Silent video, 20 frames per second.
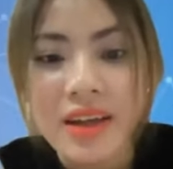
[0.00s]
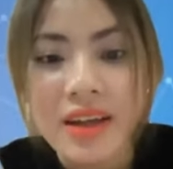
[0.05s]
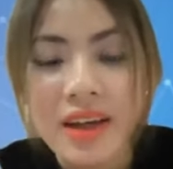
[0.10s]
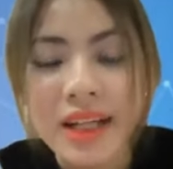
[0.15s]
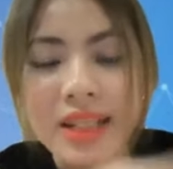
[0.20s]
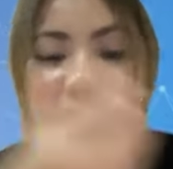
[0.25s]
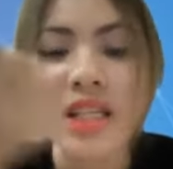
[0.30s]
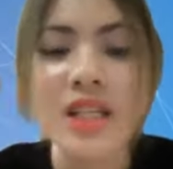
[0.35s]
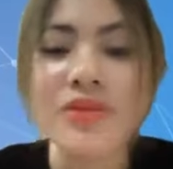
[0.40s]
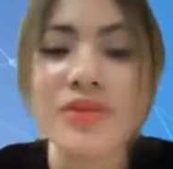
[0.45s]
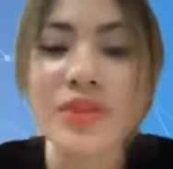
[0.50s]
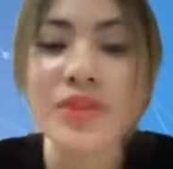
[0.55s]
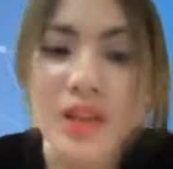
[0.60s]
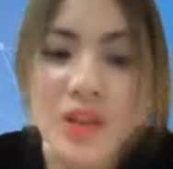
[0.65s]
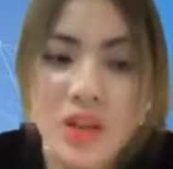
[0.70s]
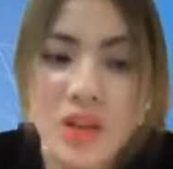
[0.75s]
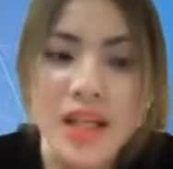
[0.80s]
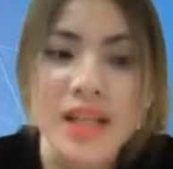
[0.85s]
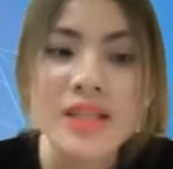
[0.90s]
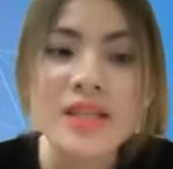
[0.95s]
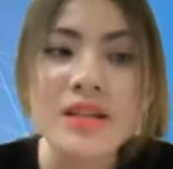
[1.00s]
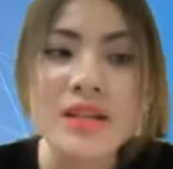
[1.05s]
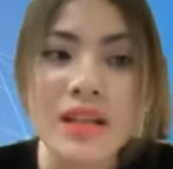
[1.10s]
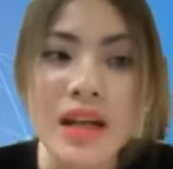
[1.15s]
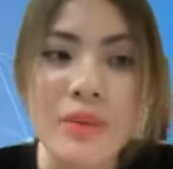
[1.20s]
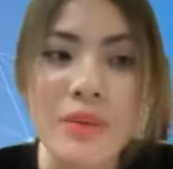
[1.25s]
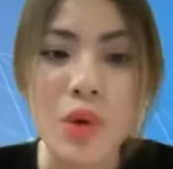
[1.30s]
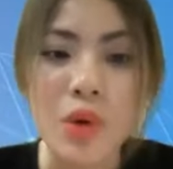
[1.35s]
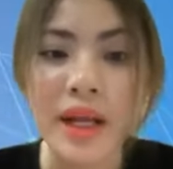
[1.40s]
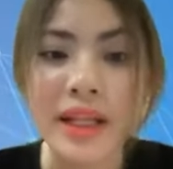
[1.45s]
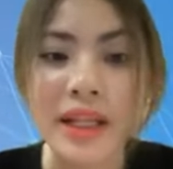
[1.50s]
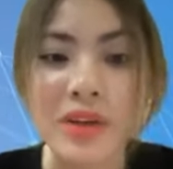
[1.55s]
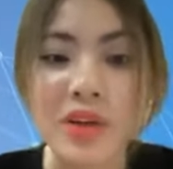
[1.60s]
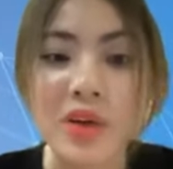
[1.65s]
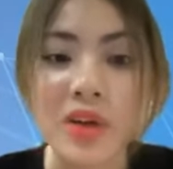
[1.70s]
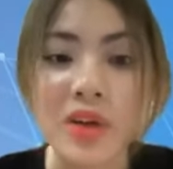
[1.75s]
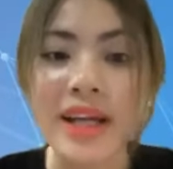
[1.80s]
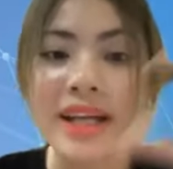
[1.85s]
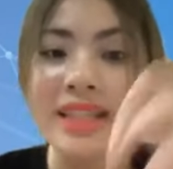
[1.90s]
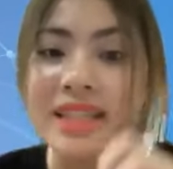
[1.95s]
Anh chị vẫn có thể giữ lại một khoản nào
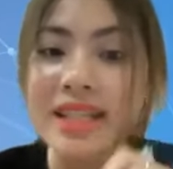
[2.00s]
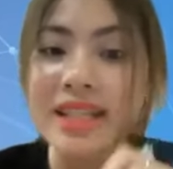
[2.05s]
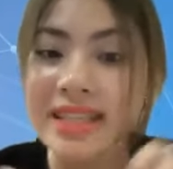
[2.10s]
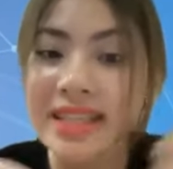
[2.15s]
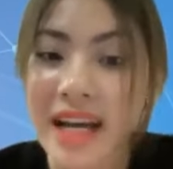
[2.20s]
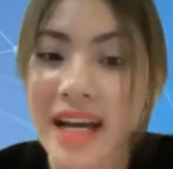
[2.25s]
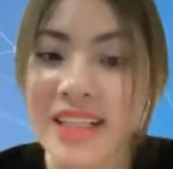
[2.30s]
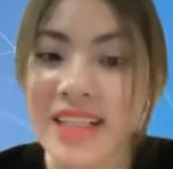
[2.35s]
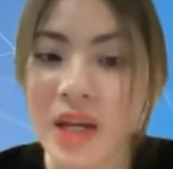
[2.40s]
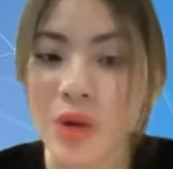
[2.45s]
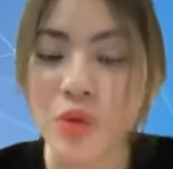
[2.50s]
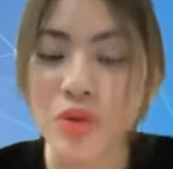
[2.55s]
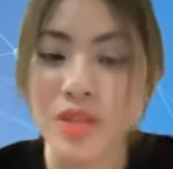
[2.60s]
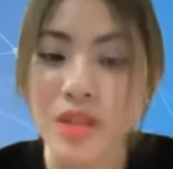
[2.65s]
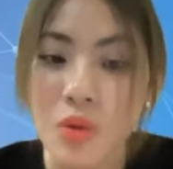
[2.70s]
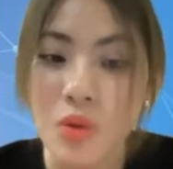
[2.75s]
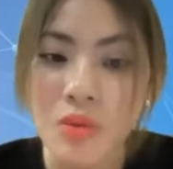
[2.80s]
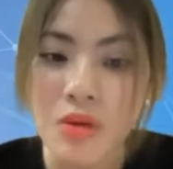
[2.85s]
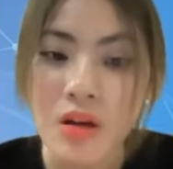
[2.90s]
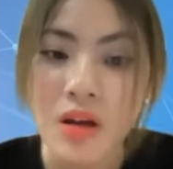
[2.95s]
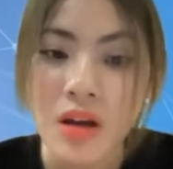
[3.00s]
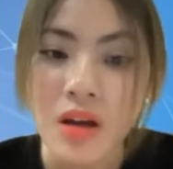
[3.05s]
đó để anh chị trang trải cuộc sống